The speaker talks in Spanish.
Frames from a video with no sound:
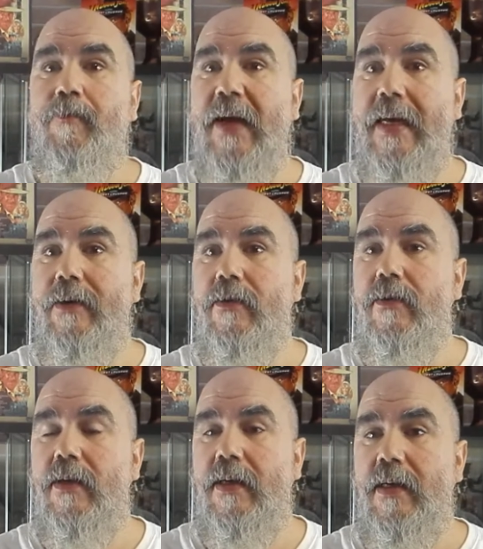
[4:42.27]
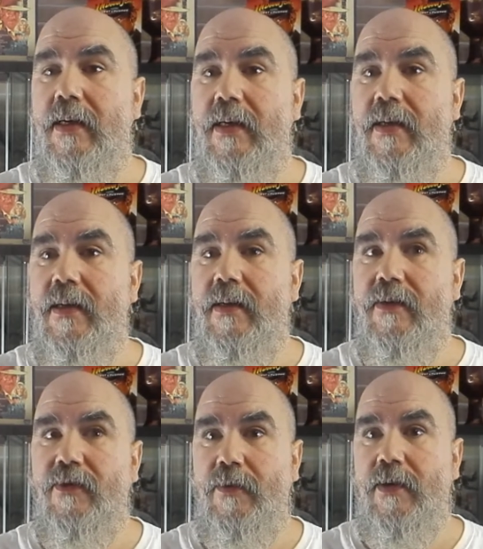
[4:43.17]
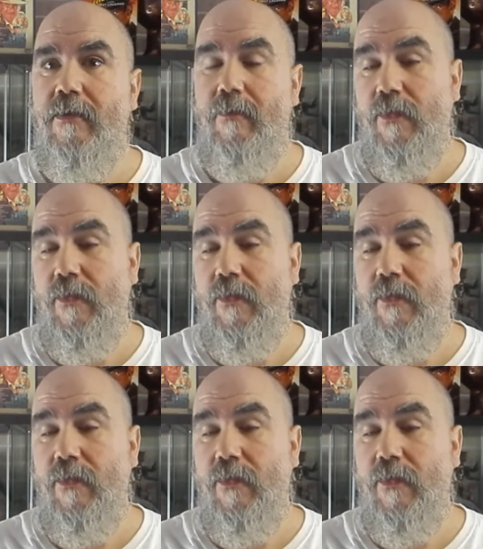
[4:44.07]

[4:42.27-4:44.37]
pero eh, sobre,